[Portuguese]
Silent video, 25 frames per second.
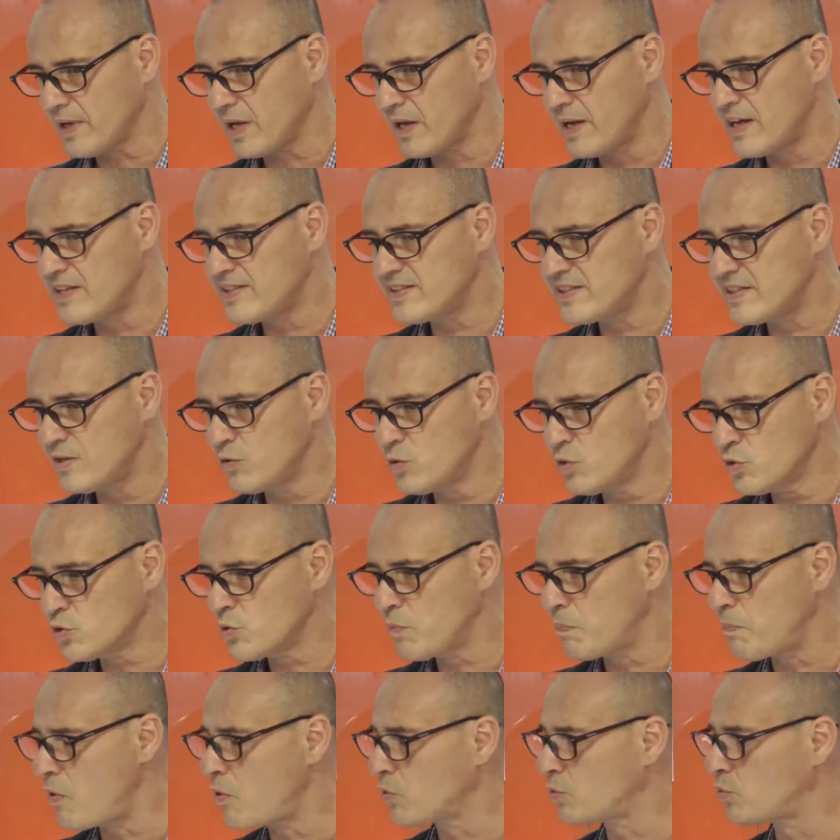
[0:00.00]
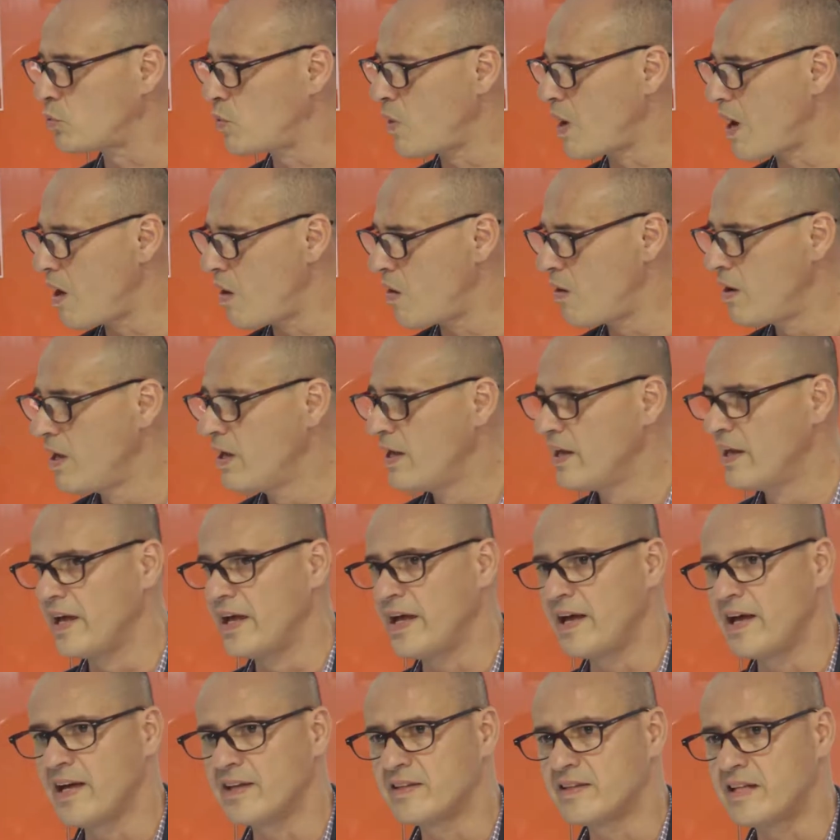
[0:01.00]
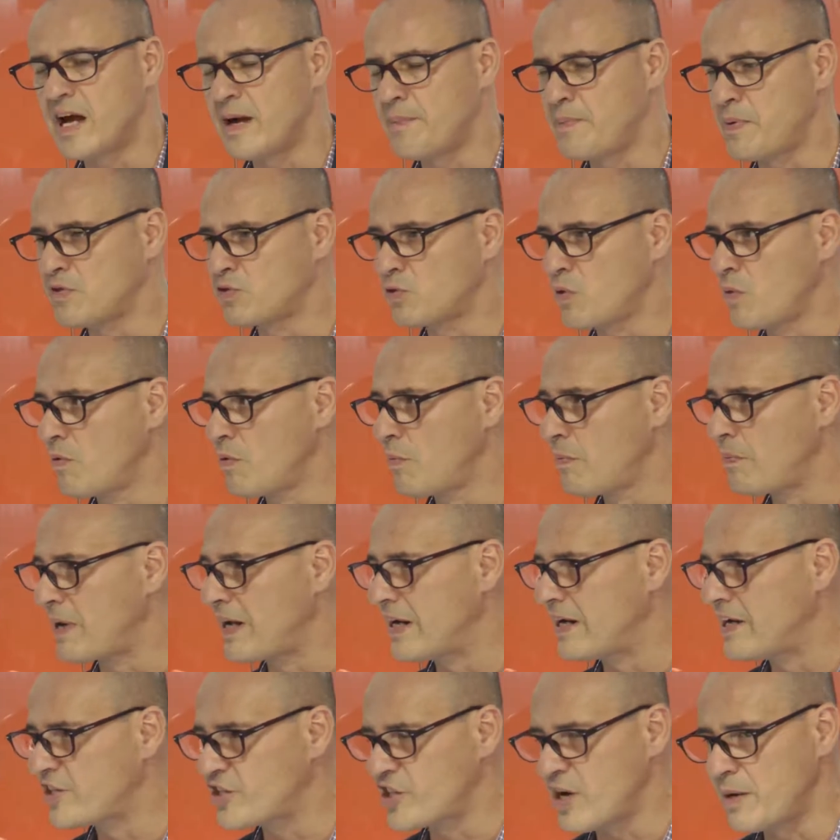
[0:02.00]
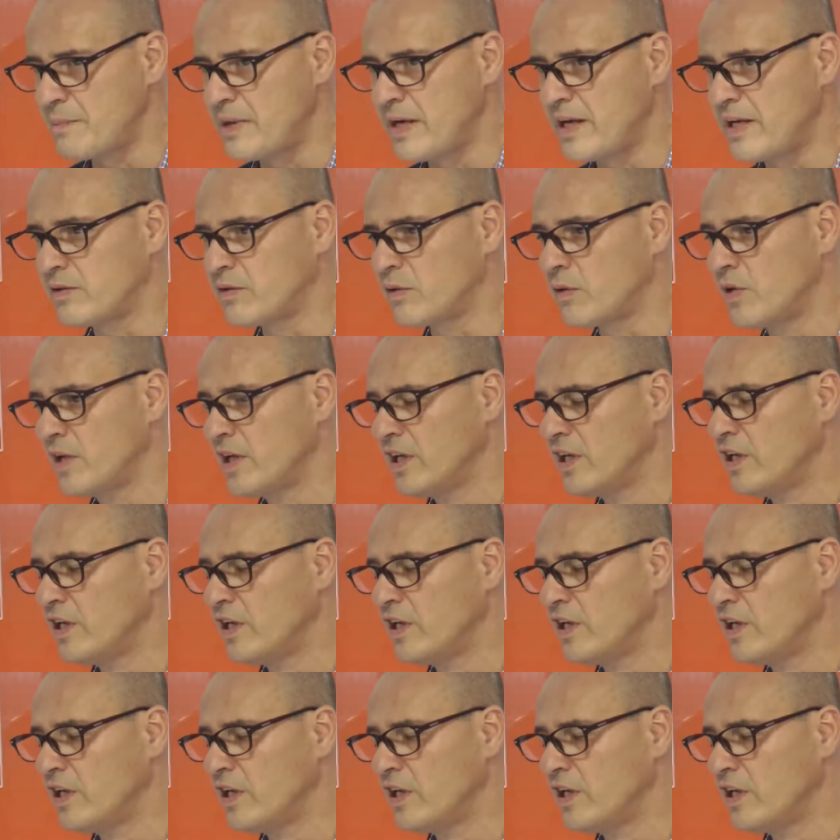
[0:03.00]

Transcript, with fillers: esse uso pontual em etapas como planejamento